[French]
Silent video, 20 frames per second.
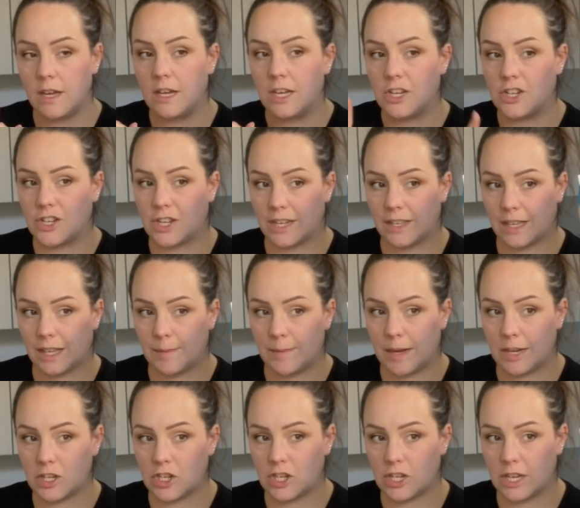chez
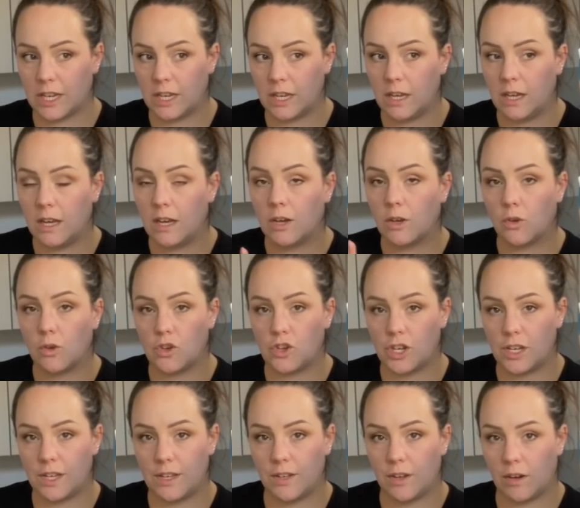Intermarché que
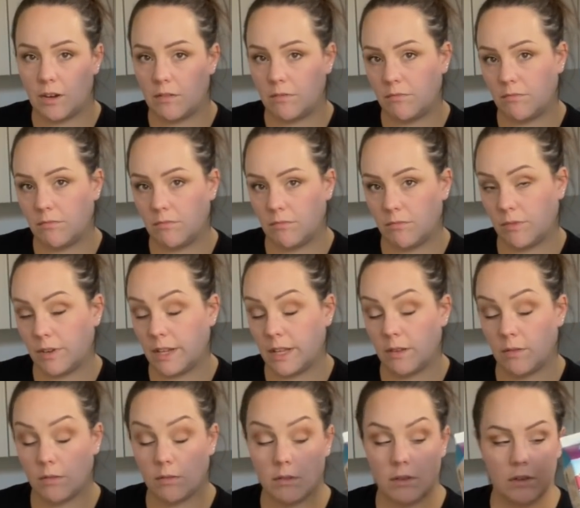chez Lidl. Vous voyez,
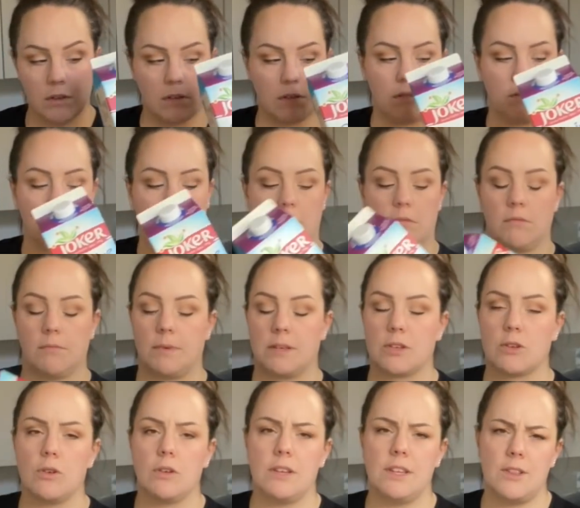donc, euh, parce
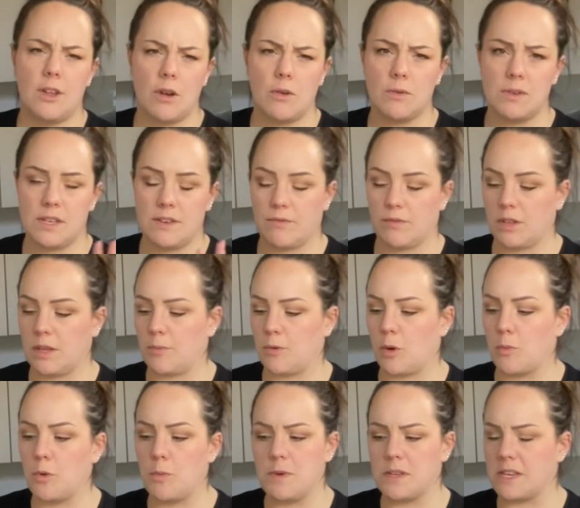que Lidl aussi font des
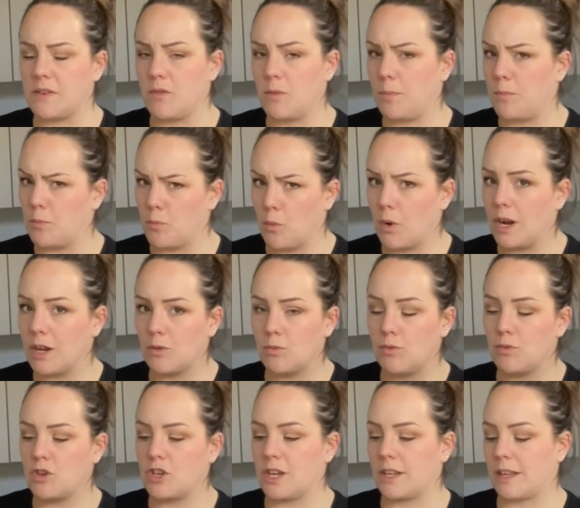promos, mais ça vaut moins le
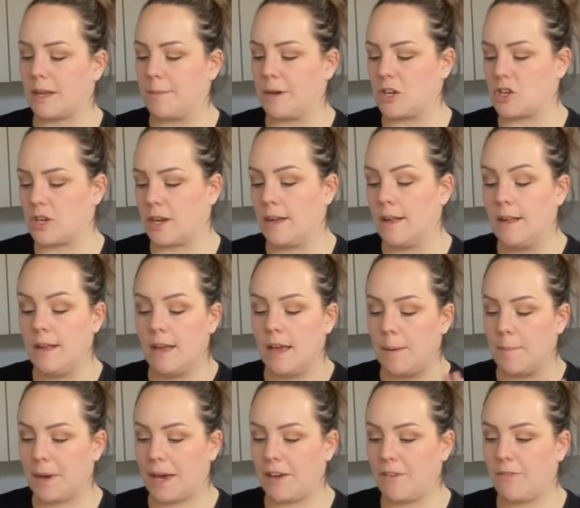coup que chez Intermarché.
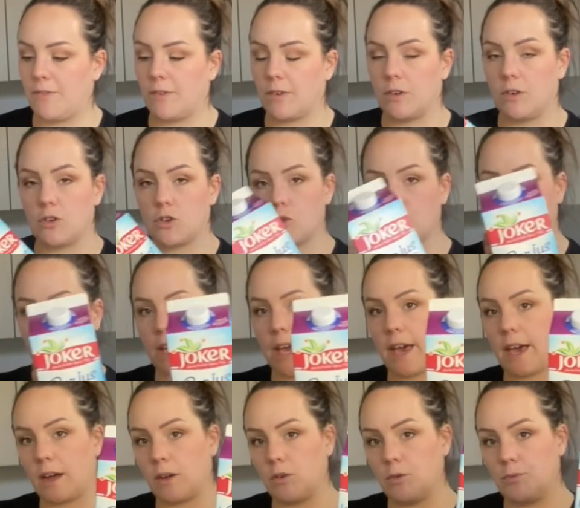Bref, euh,
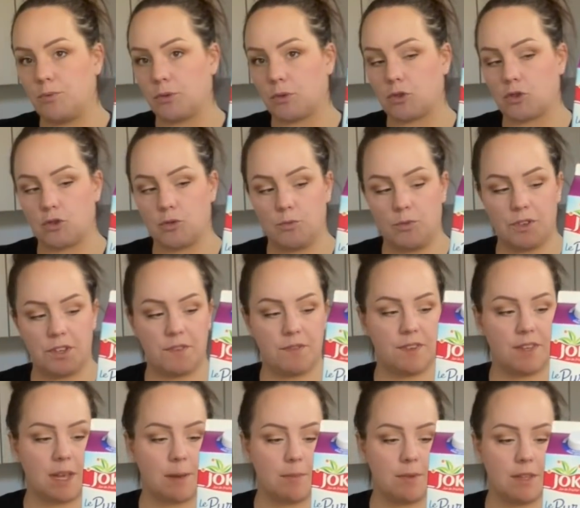Joker, le pur jus
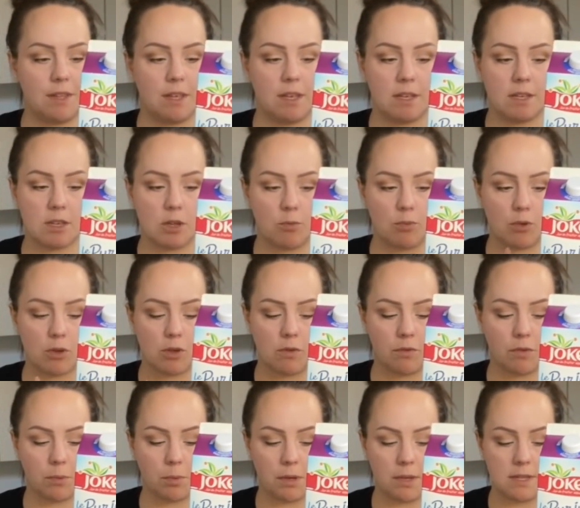multivitaminé, 100%
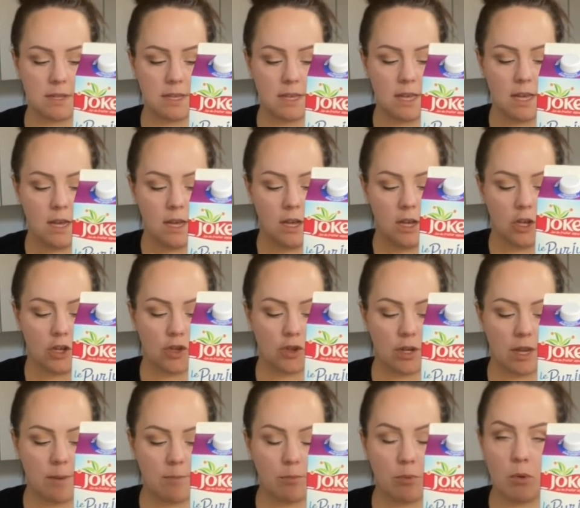fruits pressés, je
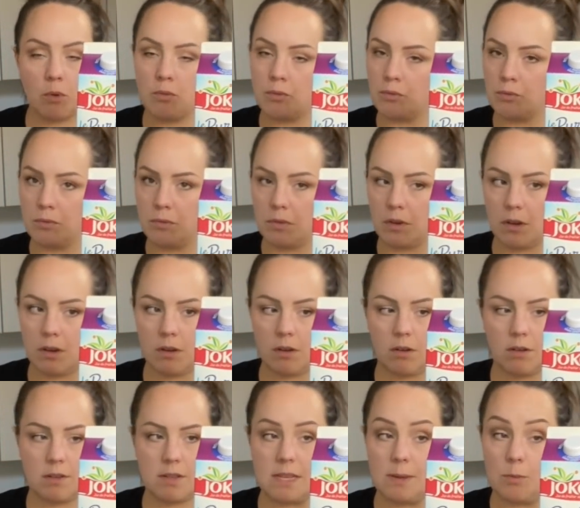l'aime beaucoup,
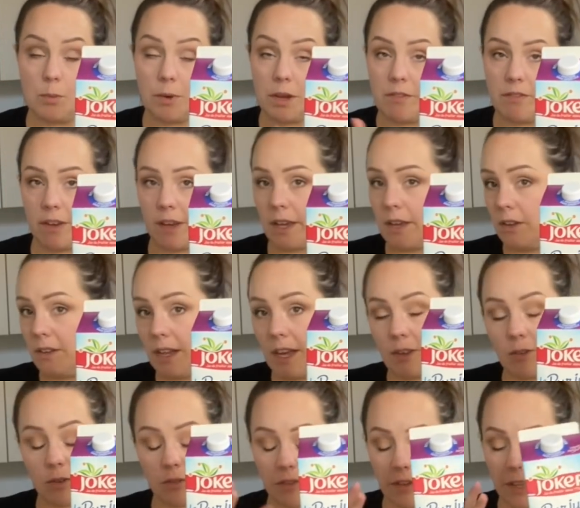euh, c'est mon préféré, il y en a un
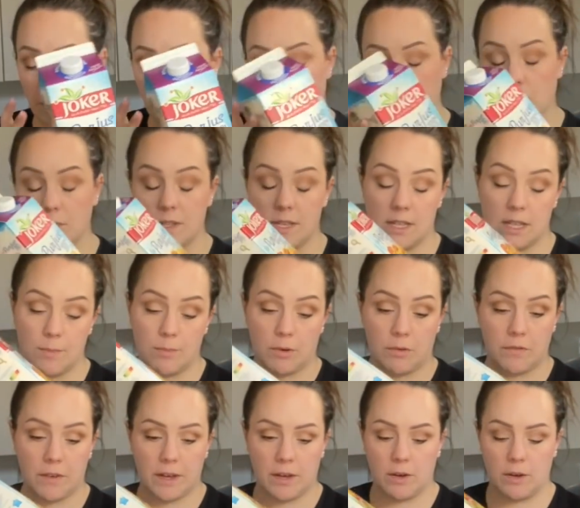dans le frigo, donc c'était pour
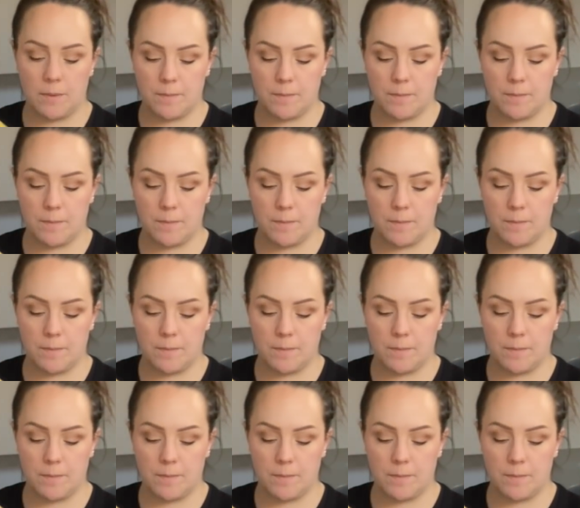faire,